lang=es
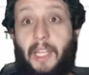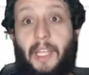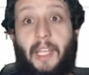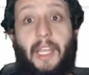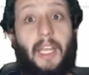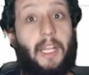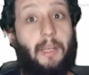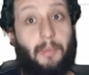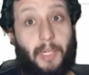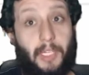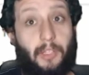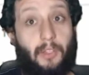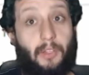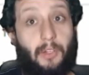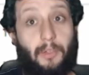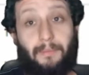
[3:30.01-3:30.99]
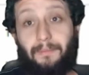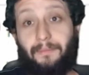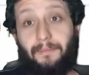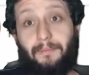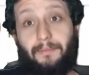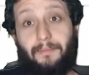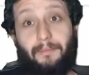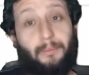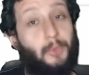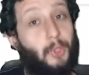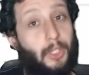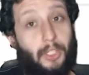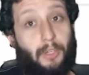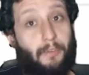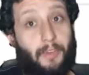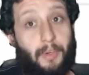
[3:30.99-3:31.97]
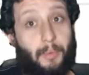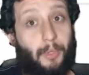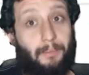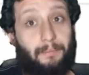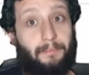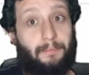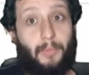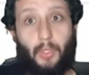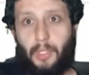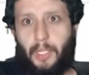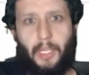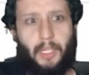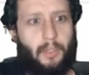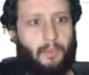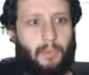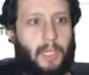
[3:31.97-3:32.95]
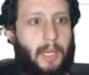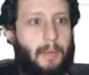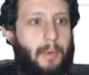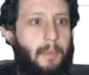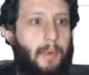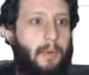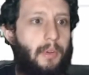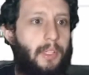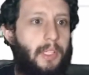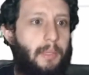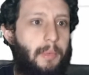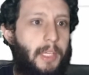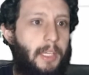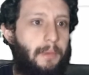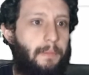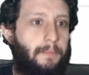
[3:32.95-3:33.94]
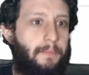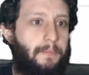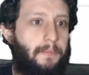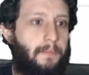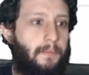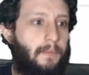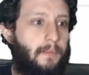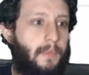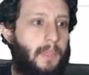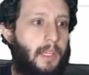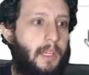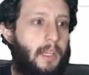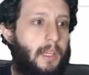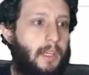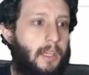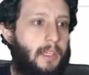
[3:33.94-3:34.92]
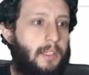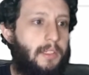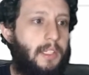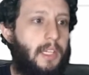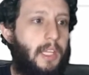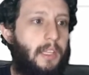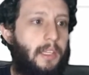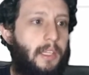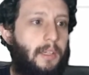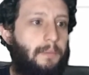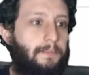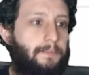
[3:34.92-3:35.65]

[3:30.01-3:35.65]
el marido no le confirmó, porque nunca más me habló de esta mina. Siguiente.